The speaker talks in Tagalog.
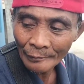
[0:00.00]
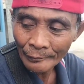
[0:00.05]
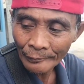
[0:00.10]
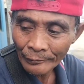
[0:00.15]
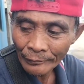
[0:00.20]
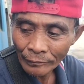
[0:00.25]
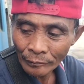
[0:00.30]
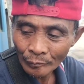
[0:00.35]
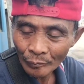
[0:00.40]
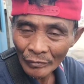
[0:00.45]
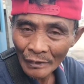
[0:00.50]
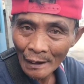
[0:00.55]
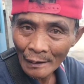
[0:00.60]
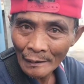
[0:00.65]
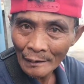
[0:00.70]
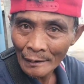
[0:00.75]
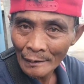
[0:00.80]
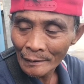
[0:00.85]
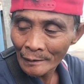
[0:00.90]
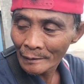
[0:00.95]
Yung ipit nyo
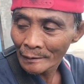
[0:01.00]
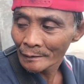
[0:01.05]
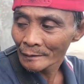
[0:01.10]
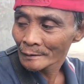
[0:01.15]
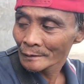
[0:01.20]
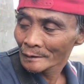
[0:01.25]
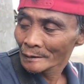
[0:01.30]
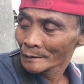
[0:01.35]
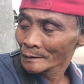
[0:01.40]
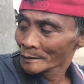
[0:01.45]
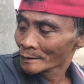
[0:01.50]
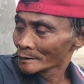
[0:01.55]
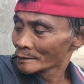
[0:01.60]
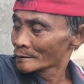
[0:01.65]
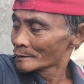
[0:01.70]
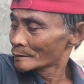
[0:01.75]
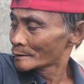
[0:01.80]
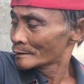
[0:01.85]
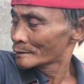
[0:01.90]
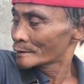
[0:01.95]
magkano? Yung ipit ng
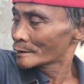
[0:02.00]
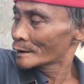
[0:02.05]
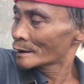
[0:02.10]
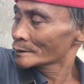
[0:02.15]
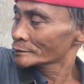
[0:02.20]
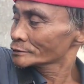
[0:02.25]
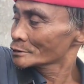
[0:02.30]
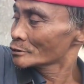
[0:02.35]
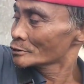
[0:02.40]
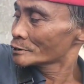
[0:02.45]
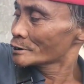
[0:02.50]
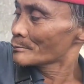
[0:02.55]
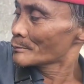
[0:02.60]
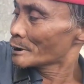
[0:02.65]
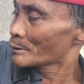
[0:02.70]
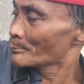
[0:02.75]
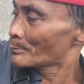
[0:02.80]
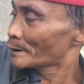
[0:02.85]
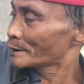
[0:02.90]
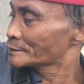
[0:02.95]
ito
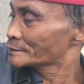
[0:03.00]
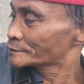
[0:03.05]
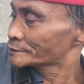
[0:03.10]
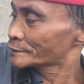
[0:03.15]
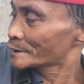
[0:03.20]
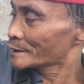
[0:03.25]
naman, 20.